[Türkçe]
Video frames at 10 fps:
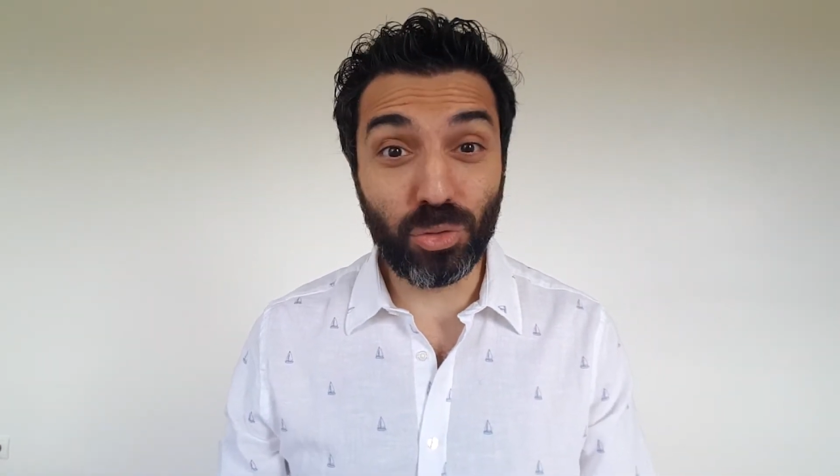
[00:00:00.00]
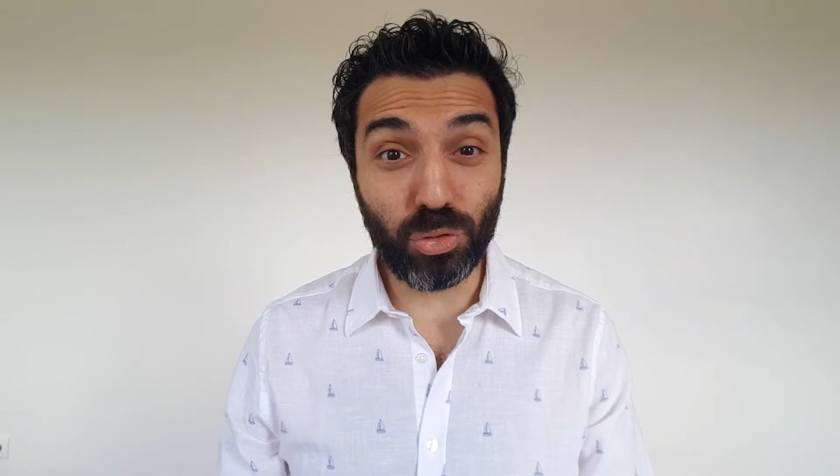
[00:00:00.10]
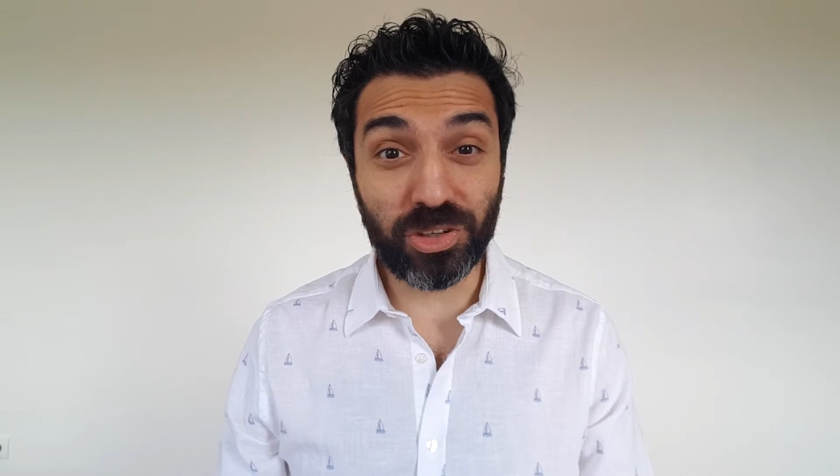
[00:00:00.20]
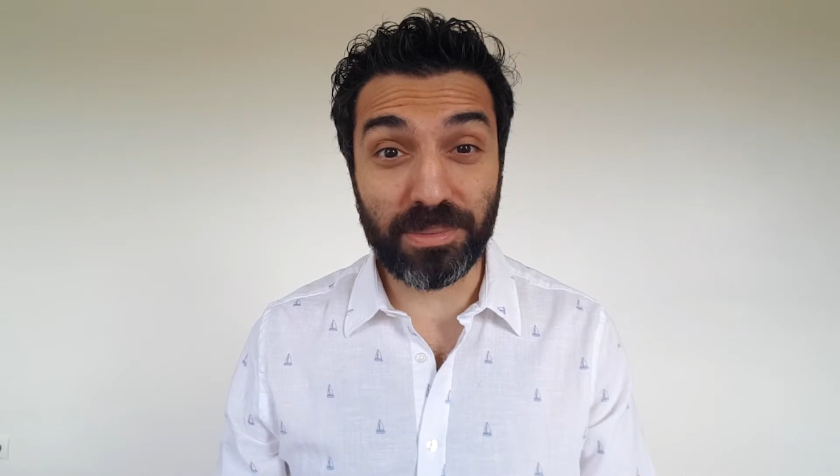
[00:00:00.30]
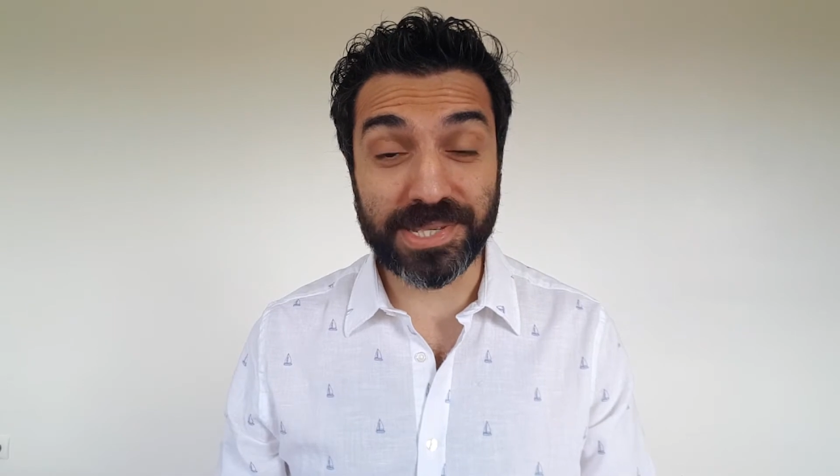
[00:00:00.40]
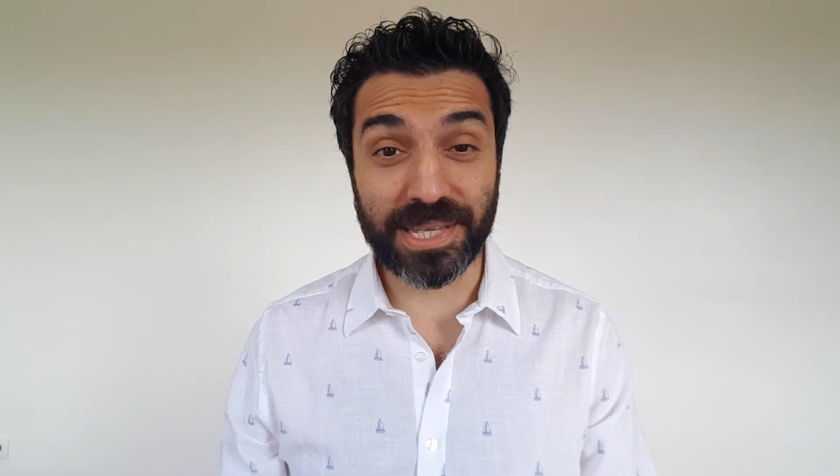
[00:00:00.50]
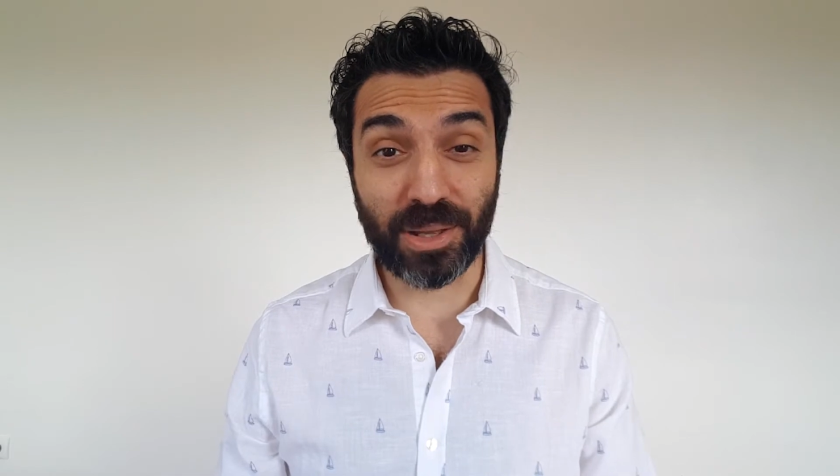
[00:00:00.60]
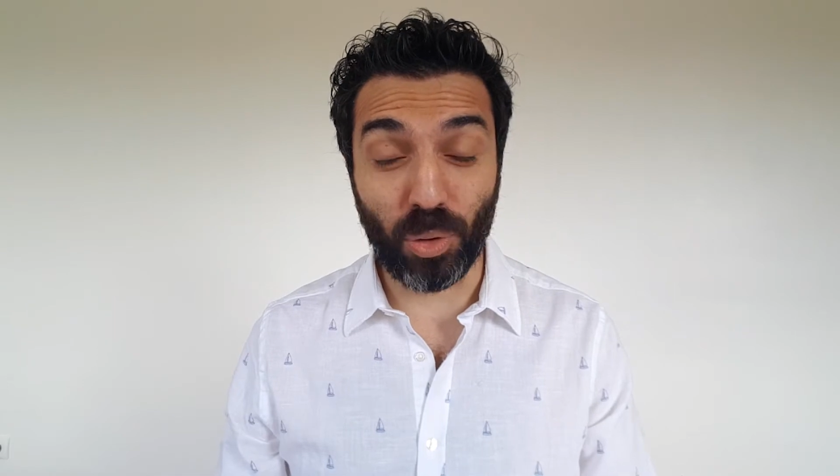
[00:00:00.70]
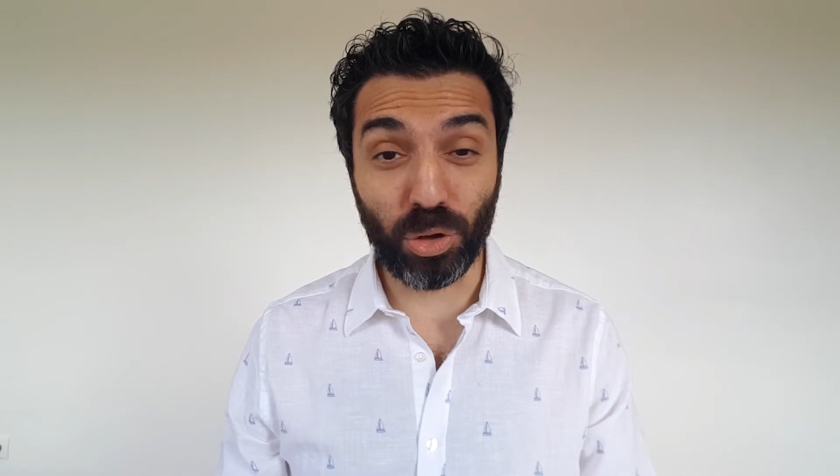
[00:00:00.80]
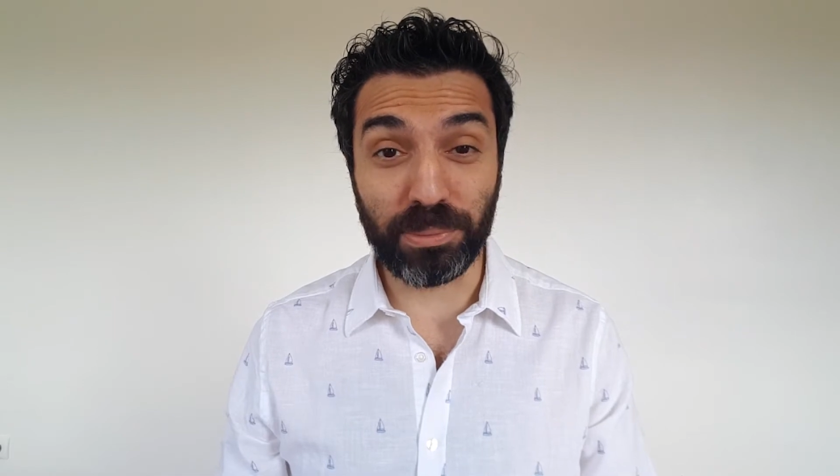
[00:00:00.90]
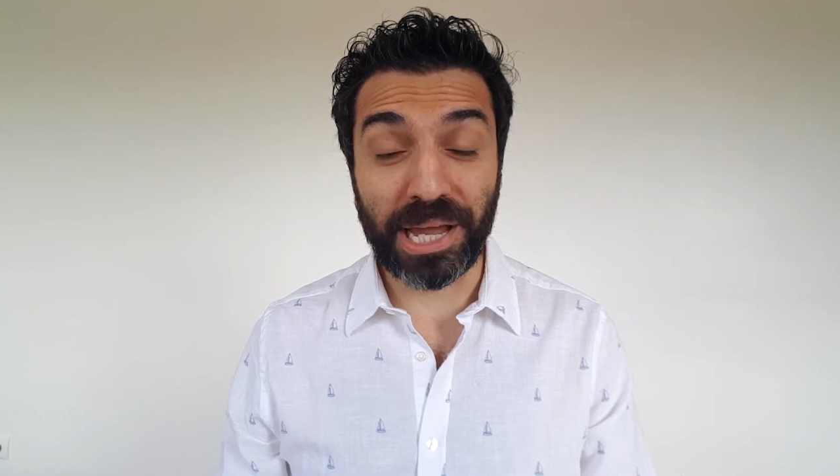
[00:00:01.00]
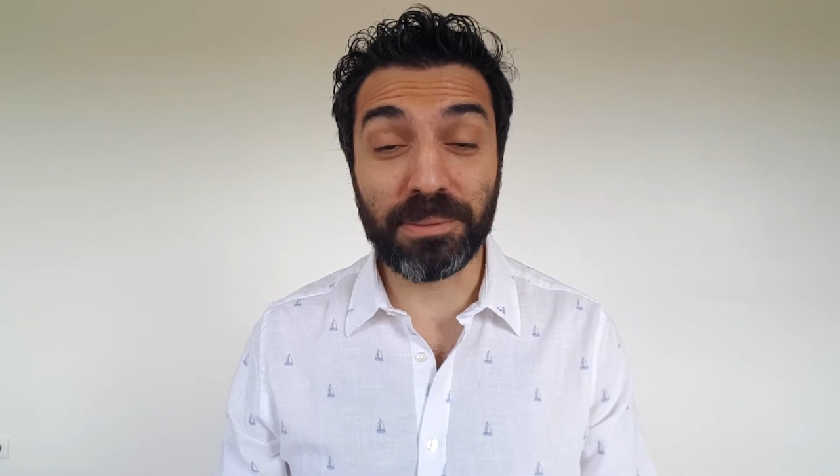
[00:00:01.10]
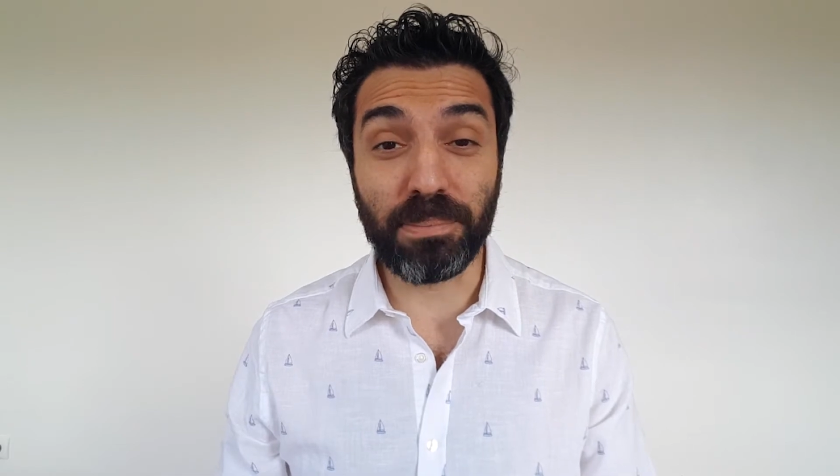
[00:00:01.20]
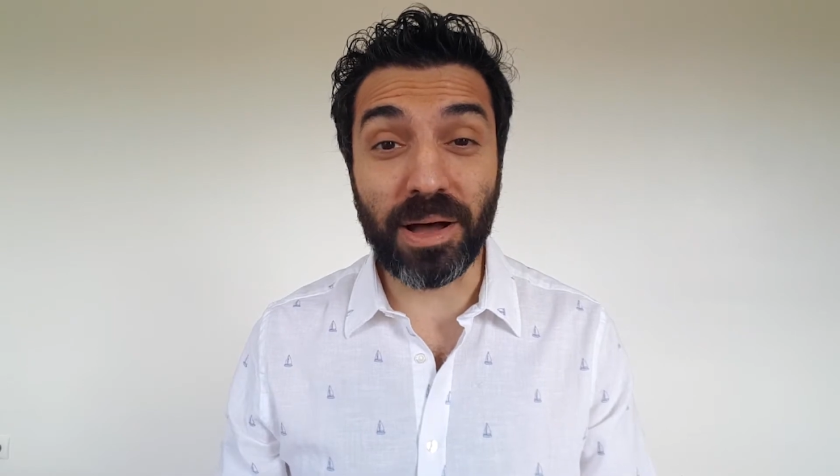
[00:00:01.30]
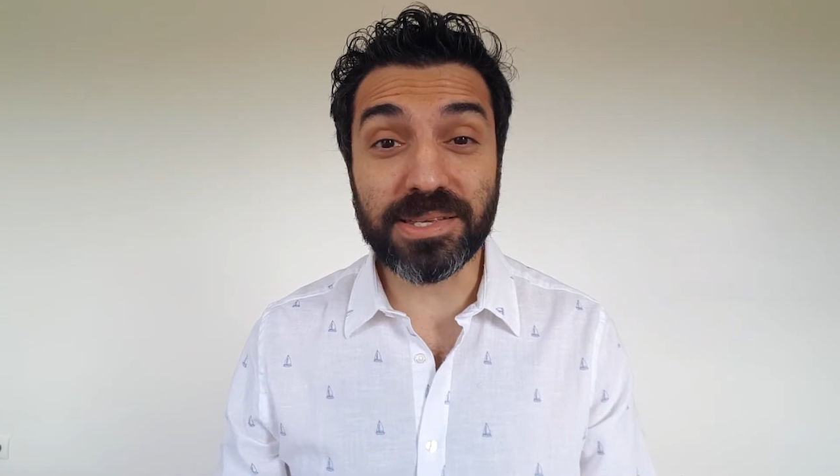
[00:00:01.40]
Türkçemizde de
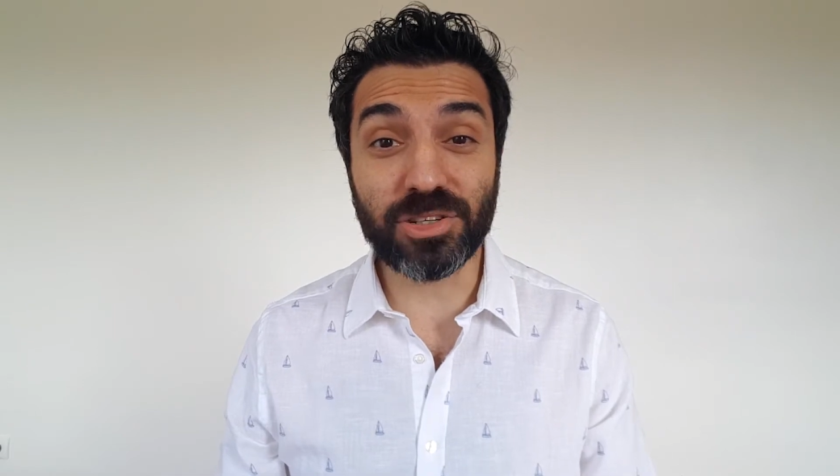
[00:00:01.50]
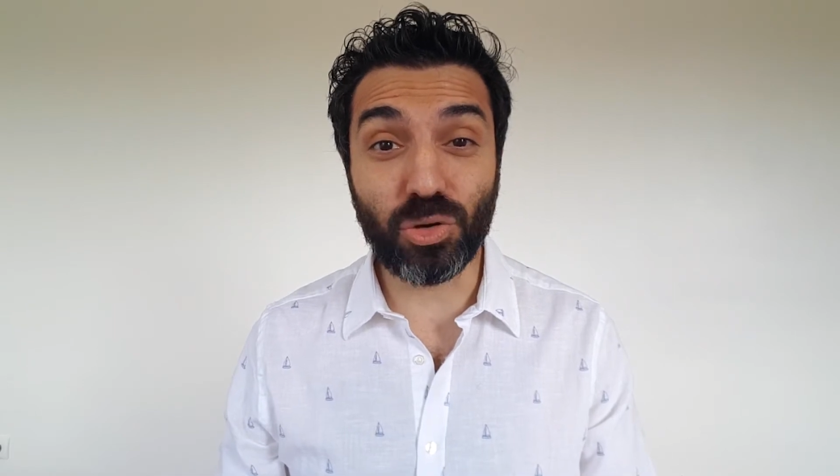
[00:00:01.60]
olmayan bazı